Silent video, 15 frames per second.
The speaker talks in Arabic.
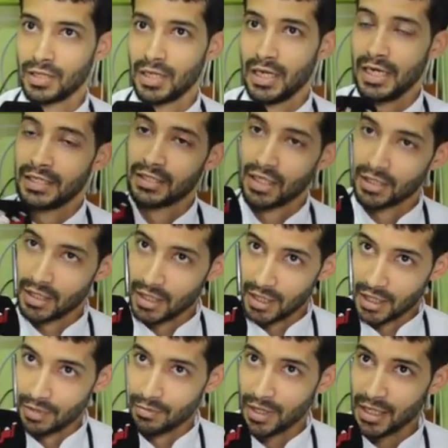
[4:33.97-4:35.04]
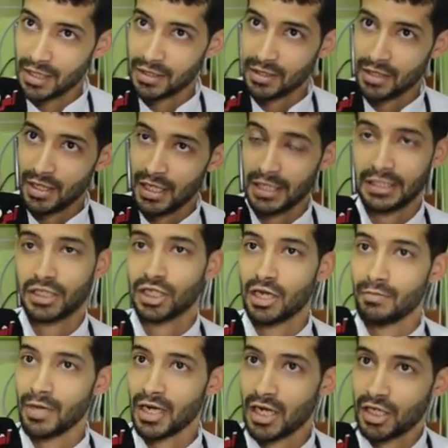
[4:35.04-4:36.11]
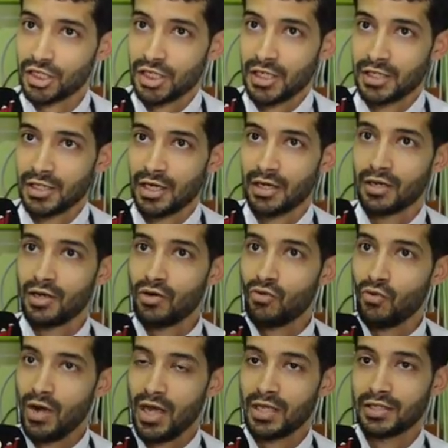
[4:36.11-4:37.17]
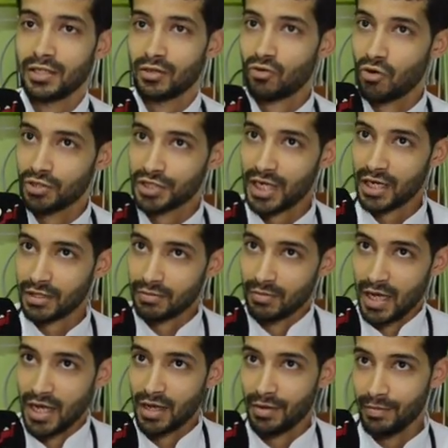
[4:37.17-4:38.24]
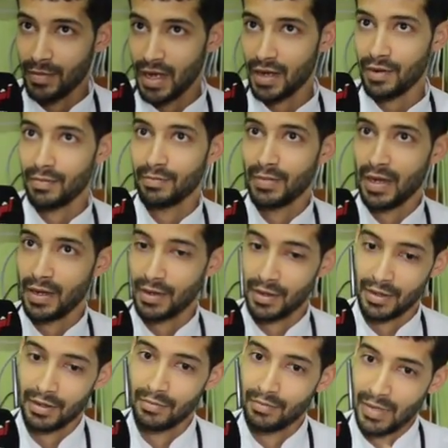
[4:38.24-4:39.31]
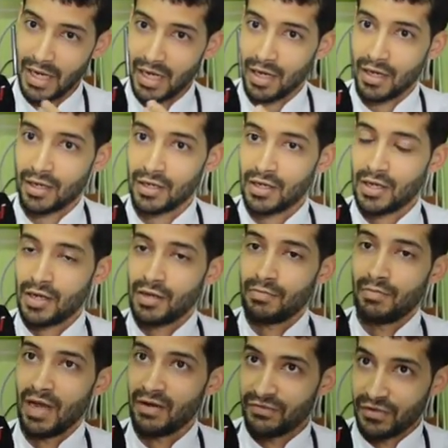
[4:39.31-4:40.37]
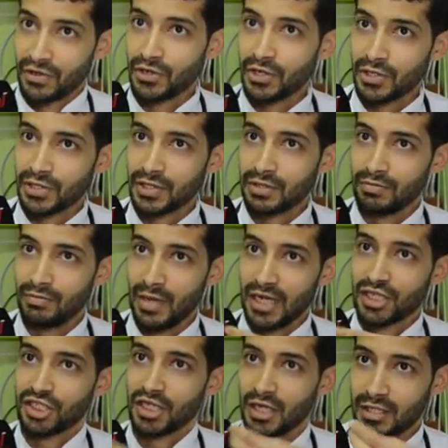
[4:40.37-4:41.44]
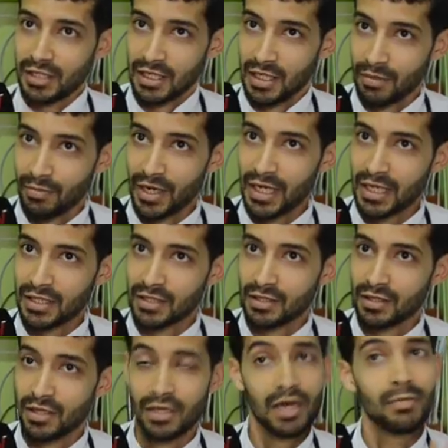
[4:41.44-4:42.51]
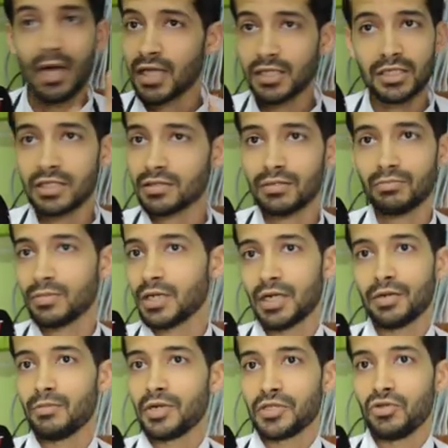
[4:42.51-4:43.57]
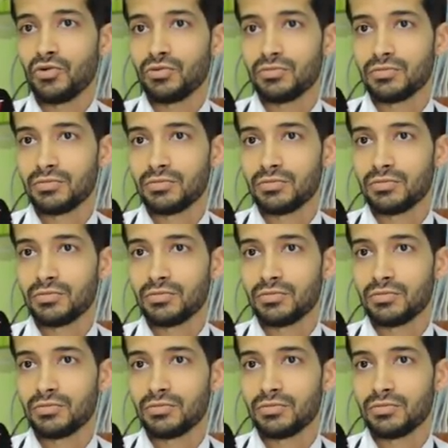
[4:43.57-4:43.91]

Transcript: حيت هذاك اللي مريض حيت لما ما كانش عندنا واحد الكونتاكت مع مع مع مع مع الفيروس مع الشخص اللي مريض راه ما غاديش نمرضوا